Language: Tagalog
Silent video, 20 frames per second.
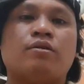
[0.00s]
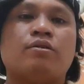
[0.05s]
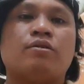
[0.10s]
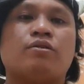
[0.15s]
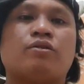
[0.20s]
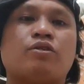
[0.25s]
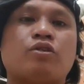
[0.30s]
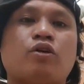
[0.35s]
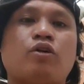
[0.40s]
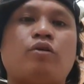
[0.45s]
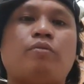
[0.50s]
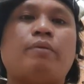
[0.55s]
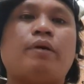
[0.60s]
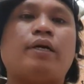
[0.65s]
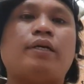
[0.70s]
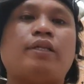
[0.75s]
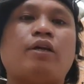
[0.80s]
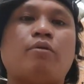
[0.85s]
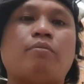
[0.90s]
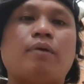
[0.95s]
So
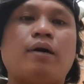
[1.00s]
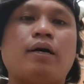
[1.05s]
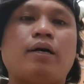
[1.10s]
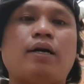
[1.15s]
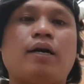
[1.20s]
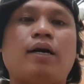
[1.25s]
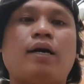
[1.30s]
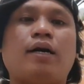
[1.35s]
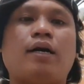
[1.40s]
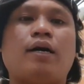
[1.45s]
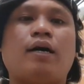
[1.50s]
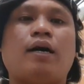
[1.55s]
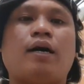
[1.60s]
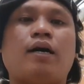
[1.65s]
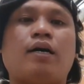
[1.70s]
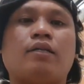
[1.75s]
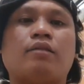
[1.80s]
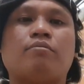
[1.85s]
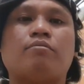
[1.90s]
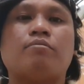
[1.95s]
magandang umaga
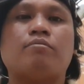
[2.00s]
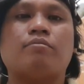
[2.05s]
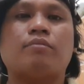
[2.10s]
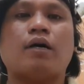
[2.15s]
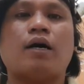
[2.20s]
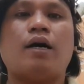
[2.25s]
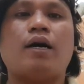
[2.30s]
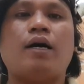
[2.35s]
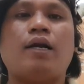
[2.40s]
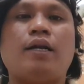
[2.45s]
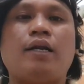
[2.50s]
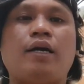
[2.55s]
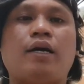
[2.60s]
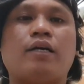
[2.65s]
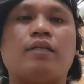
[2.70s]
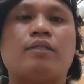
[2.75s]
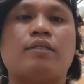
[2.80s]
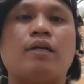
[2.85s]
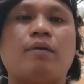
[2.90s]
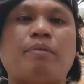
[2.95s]
at tanghali
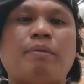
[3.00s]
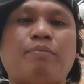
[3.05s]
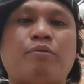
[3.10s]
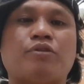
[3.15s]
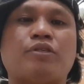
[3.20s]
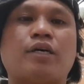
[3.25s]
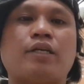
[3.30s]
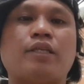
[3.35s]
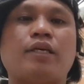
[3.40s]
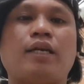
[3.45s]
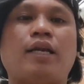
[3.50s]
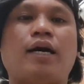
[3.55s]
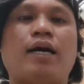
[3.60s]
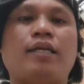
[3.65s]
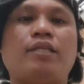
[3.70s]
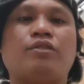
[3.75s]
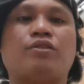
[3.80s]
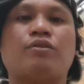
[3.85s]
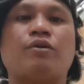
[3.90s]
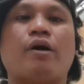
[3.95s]
at gabi po sa ating
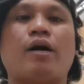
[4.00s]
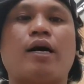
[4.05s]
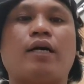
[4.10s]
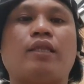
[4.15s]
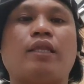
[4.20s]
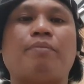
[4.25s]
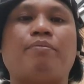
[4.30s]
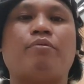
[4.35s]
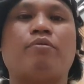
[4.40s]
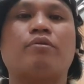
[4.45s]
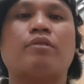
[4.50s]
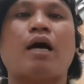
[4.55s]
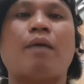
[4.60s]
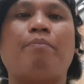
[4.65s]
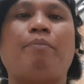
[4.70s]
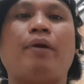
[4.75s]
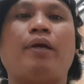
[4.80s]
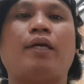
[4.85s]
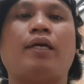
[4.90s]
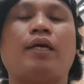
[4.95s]
lahat. So ang ating pong
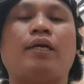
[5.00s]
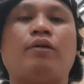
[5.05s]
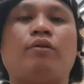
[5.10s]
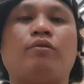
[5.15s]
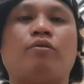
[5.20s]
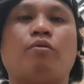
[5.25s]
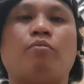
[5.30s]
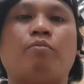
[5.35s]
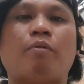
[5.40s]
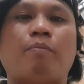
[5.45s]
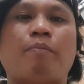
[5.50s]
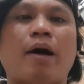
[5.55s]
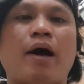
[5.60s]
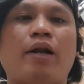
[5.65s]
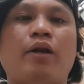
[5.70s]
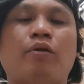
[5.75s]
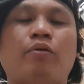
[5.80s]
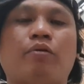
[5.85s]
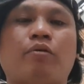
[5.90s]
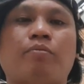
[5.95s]
topic ngayon kung
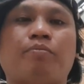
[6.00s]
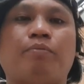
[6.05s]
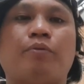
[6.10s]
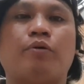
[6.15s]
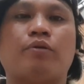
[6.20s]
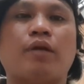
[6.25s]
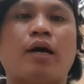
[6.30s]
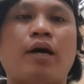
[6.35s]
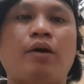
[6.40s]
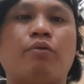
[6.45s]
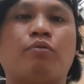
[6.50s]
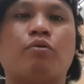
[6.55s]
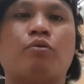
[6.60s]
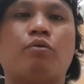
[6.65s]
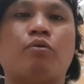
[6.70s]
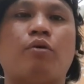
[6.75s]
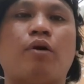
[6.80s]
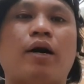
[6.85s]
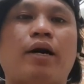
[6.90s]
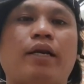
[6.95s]
paano po tayo
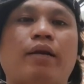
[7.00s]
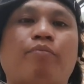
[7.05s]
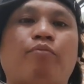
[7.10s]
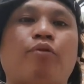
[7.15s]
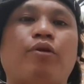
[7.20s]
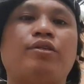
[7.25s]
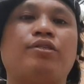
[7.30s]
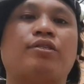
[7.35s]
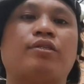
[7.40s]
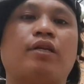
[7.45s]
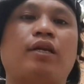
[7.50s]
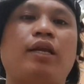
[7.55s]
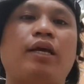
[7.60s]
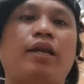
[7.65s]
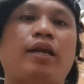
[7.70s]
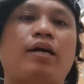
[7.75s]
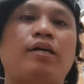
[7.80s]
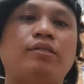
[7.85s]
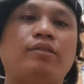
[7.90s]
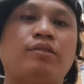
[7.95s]
kukuha ng police
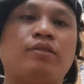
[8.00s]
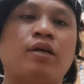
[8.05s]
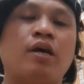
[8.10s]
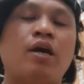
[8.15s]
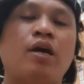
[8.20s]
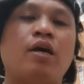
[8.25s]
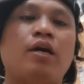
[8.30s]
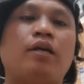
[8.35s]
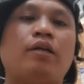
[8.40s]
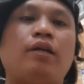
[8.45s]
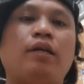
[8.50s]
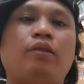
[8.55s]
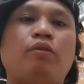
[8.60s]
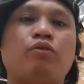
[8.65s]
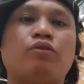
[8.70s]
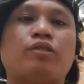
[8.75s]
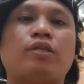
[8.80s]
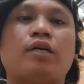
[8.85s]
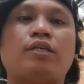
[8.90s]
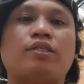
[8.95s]
clearance
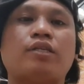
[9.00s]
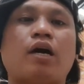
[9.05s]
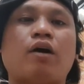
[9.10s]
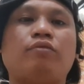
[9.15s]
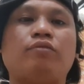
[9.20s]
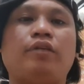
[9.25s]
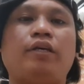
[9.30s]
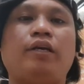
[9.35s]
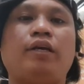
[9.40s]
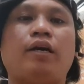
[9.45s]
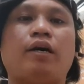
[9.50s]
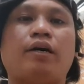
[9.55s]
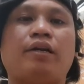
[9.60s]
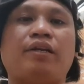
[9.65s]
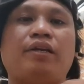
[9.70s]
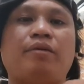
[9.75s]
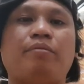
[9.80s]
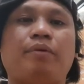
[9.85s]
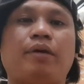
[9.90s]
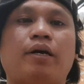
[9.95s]
dito sa Saudi
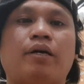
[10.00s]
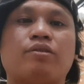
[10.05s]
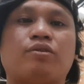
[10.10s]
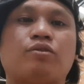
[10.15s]
Arabia.